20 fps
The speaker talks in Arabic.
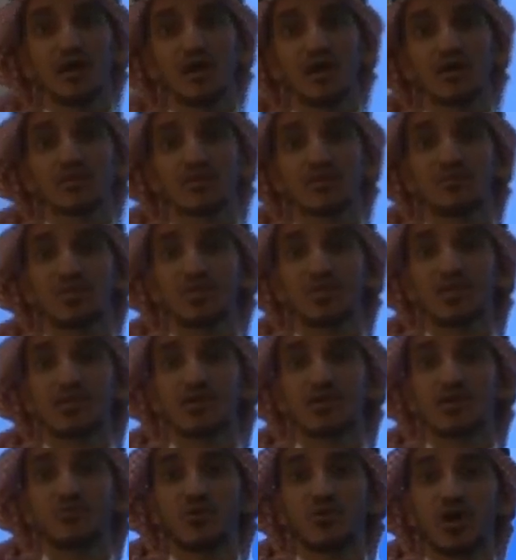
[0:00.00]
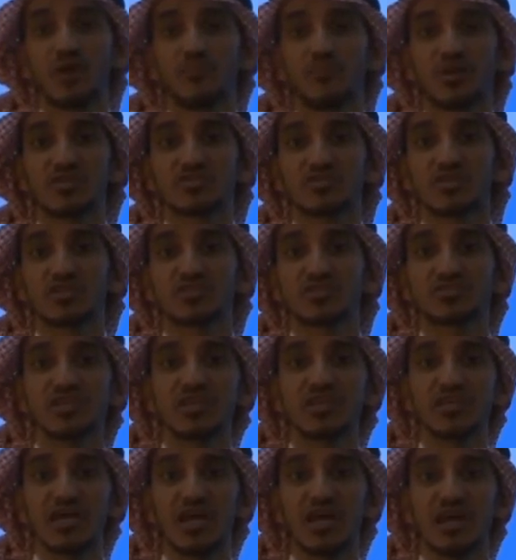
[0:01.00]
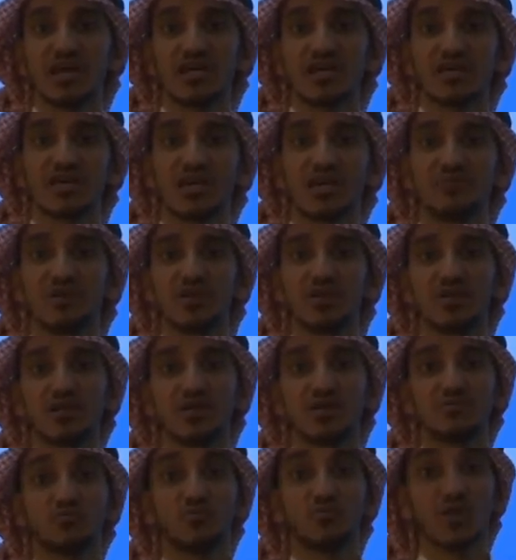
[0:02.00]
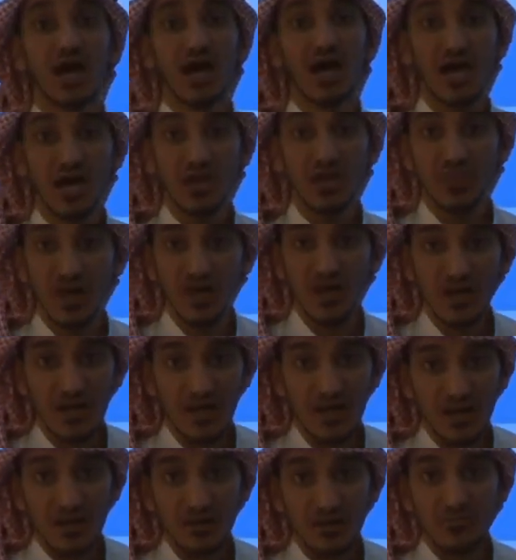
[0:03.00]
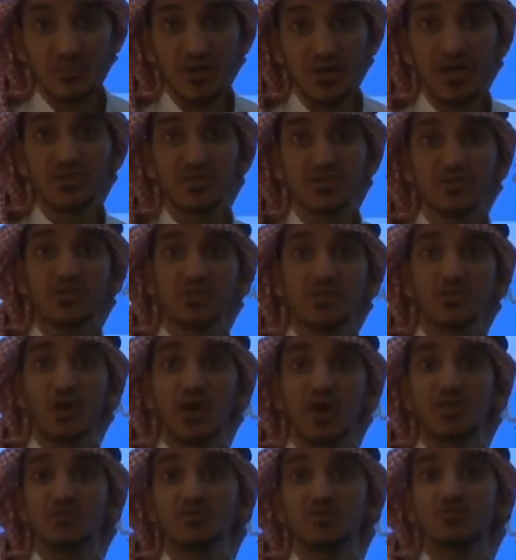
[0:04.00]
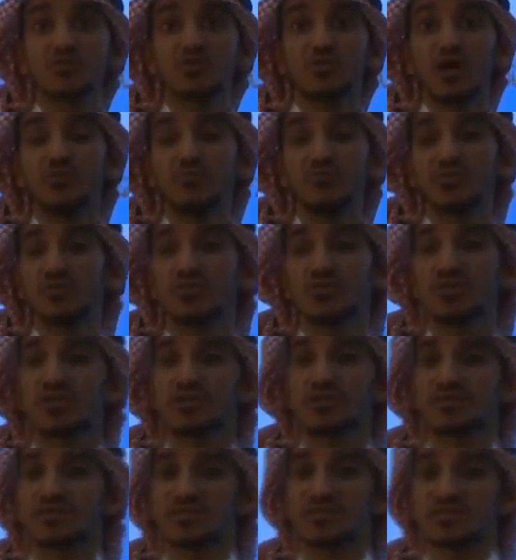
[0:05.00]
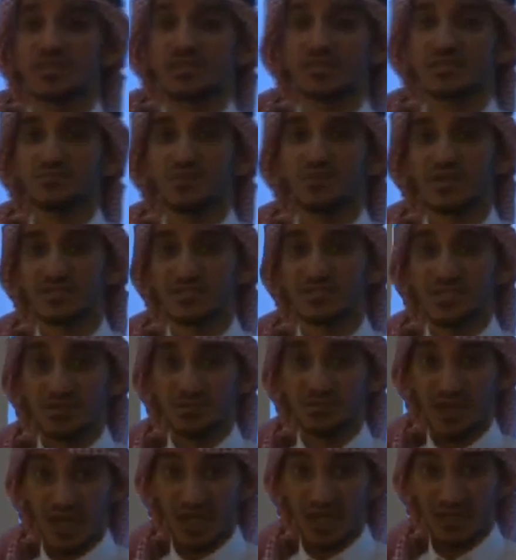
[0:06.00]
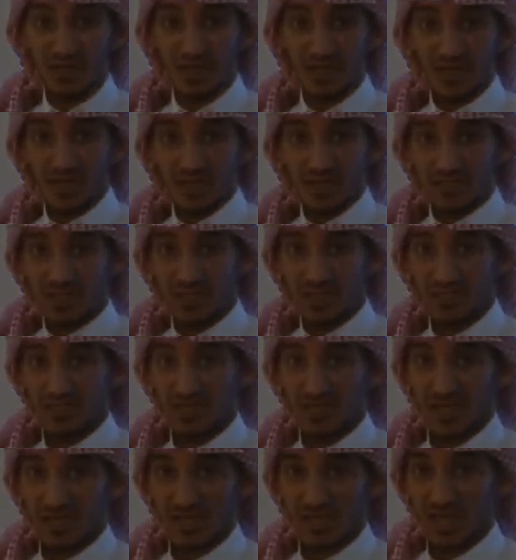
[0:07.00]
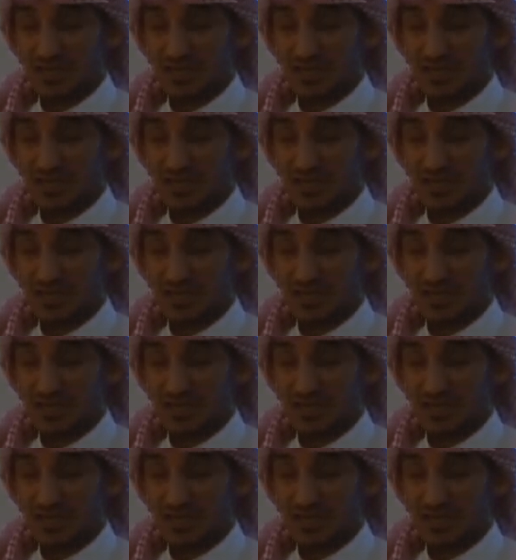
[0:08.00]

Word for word: ايضا مثلا كمقابله شخصيه كمثلا ملاحظه بحيث انك وهذه لابد انك تستخدمها انت كباحث تختار